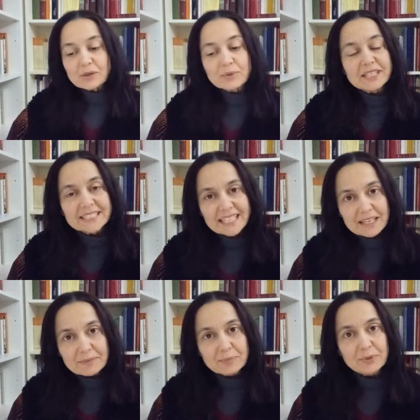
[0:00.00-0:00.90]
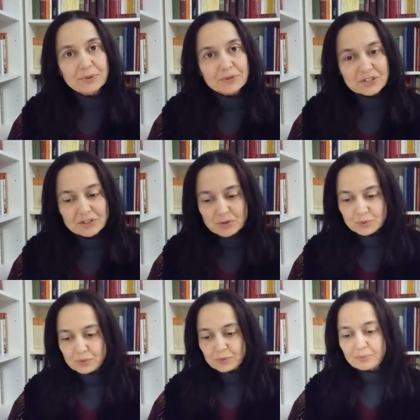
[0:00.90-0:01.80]
In quel tempo
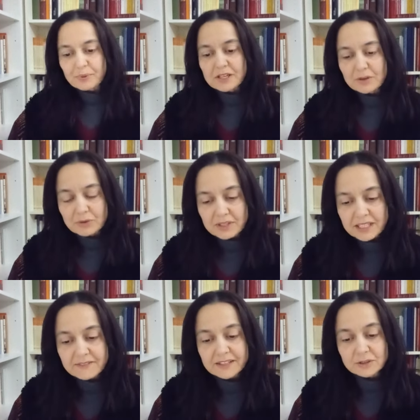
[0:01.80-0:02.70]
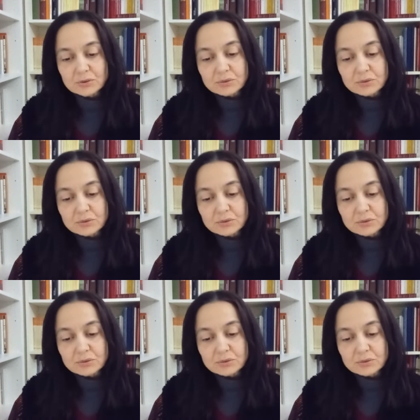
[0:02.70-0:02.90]
Gesù percorreva